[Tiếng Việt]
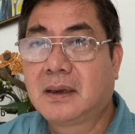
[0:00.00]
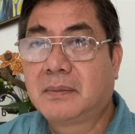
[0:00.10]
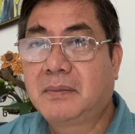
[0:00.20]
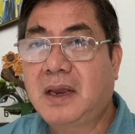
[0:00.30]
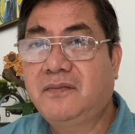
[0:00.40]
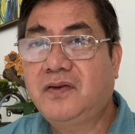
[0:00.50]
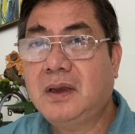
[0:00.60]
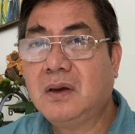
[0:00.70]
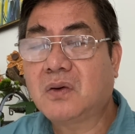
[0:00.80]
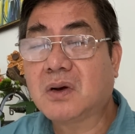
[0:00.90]
bên
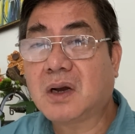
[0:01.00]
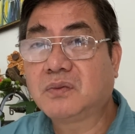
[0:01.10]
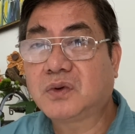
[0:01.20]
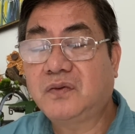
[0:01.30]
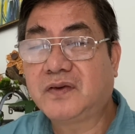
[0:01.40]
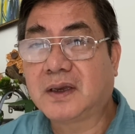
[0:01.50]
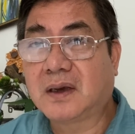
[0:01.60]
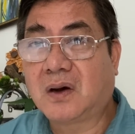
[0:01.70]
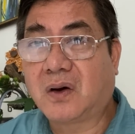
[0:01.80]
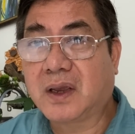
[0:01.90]
phía của công tố viện
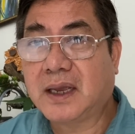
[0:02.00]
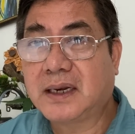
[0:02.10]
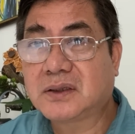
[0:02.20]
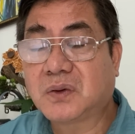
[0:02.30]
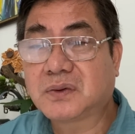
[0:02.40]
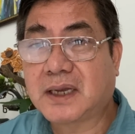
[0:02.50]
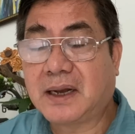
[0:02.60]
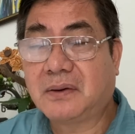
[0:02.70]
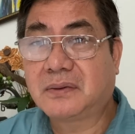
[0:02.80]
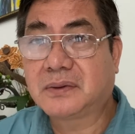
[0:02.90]
hỏi anh thu
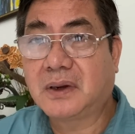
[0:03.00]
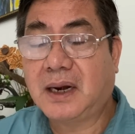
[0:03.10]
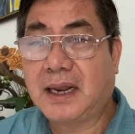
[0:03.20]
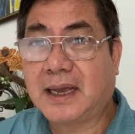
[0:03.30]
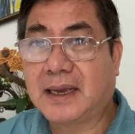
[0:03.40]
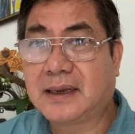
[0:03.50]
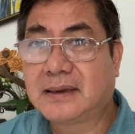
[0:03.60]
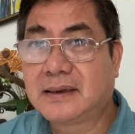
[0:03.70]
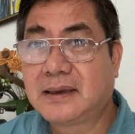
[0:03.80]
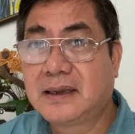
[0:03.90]
tao đó là
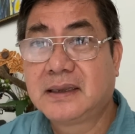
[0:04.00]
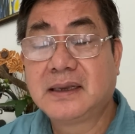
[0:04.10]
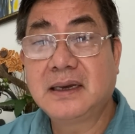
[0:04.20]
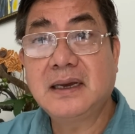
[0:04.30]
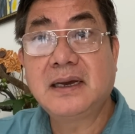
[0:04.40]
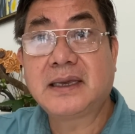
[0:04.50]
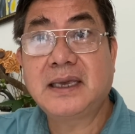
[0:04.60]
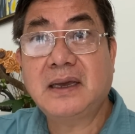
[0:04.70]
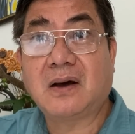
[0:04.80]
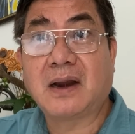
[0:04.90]
những người
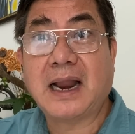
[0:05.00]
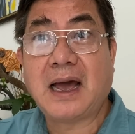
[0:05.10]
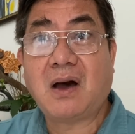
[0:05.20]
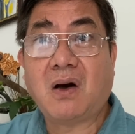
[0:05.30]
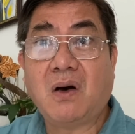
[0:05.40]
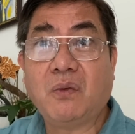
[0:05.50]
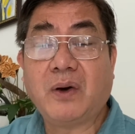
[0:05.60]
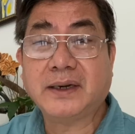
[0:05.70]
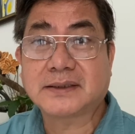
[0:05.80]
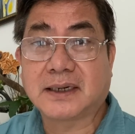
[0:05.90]
kia họ la ó
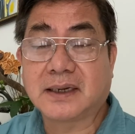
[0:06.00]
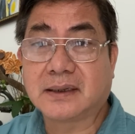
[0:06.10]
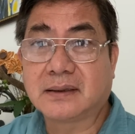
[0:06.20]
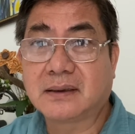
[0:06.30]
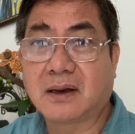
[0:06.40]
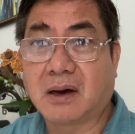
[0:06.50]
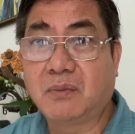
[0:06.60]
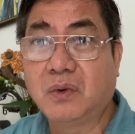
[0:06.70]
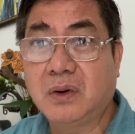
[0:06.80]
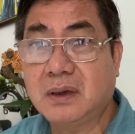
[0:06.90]
quá trời họ
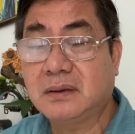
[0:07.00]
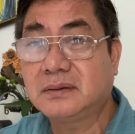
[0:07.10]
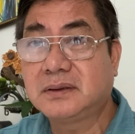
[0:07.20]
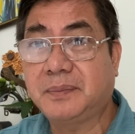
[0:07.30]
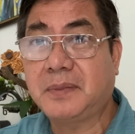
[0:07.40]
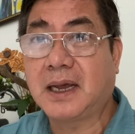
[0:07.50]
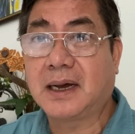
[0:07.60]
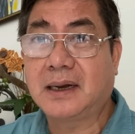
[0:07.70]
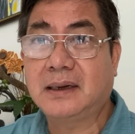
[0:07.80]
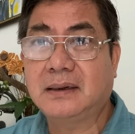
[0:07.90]
muốn giúp
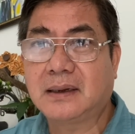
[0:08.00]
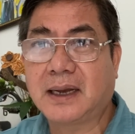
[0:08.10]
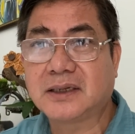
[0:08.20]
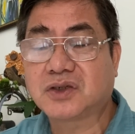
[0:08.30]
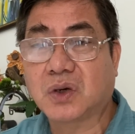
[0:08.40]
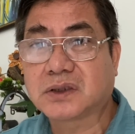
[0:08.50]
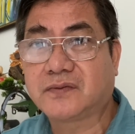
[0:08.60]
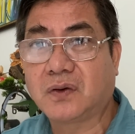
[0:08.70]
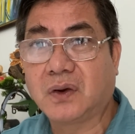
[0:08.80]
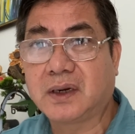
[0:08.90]
đỡ anh George
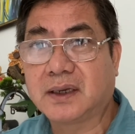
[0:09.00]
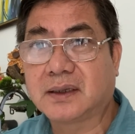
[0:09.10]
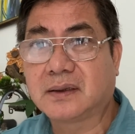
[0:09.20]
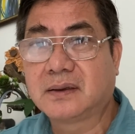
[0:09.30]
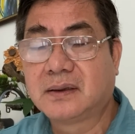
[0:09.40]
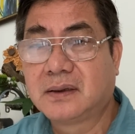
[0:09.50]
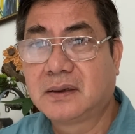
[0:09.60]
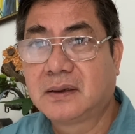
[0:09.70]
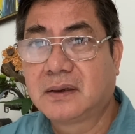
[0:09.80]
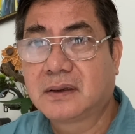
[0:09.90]
Floyd
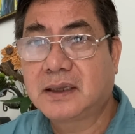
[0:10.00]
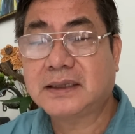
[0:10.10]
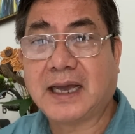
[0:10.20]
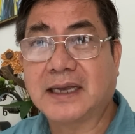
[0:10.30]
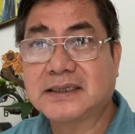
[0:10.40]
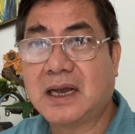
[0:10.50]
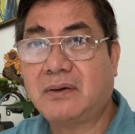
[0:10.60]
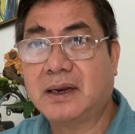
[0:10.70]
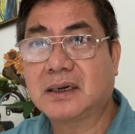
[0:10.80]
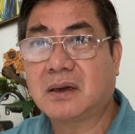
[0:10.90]
thế tại
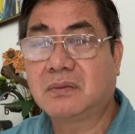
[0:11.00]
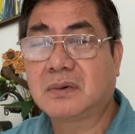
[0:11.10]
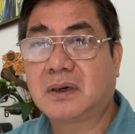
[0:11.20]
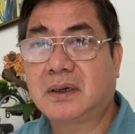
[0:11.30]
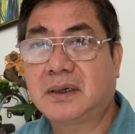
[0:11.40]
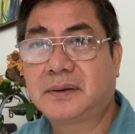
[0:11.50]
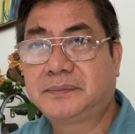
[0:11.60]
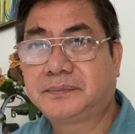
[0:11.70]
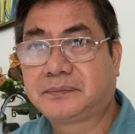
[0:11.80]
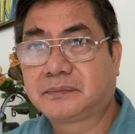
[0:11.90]
sao anh không có
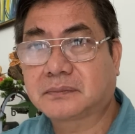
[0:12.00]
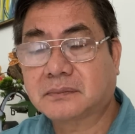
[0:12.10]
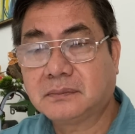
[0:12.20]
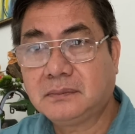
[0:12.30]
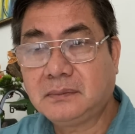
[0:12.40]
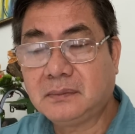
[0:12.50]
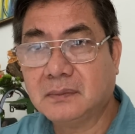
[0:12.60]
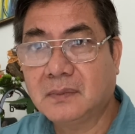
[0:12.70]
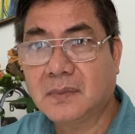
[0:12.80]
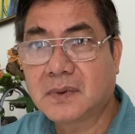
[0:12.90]

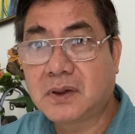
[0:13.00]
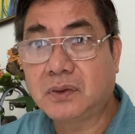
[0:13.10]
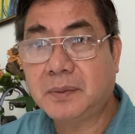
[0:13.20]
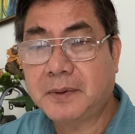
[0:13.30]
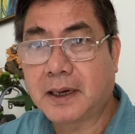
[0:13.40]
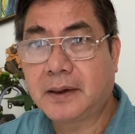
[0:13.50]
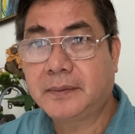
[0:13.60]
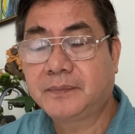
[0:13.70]
chịu giúp đỡ